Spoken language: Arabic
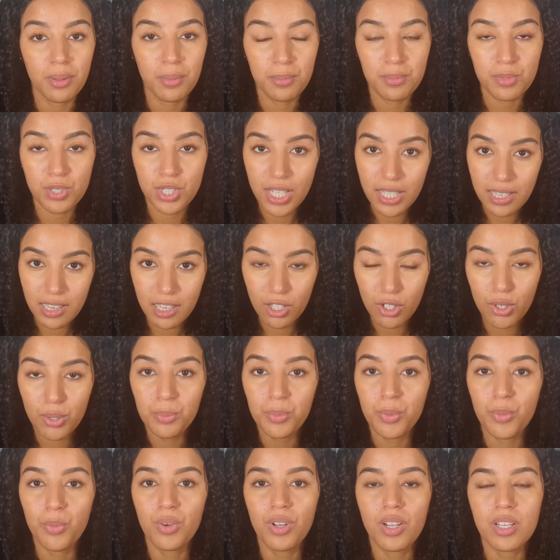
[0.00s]
مشات
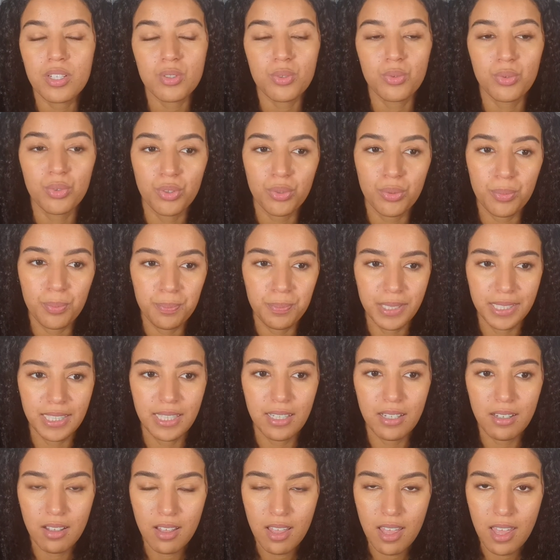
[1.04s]
لكم ولا تكونوا
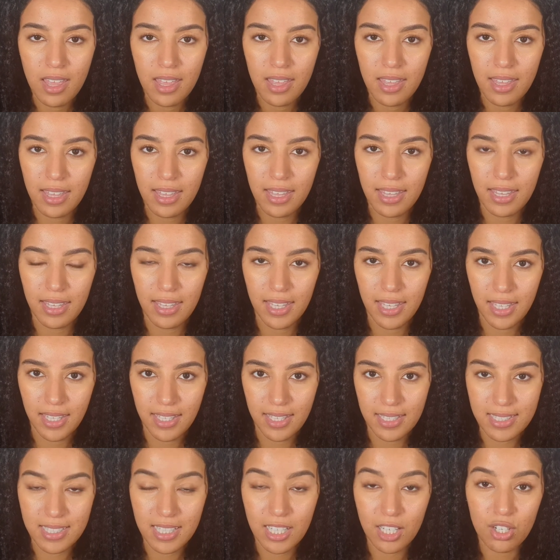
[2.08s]
بعدا
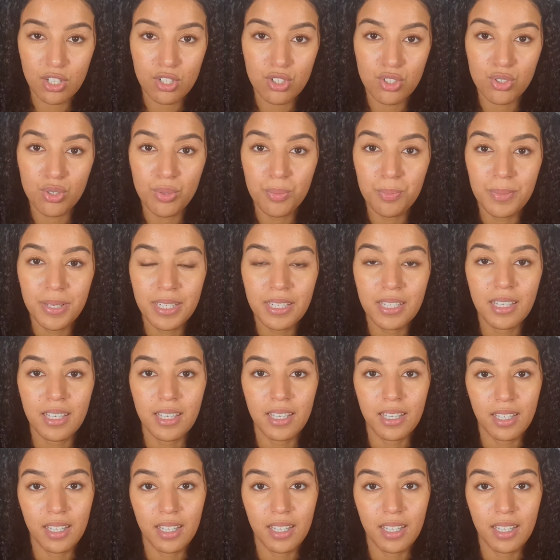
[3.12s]
إيه، تخلصتم من 50%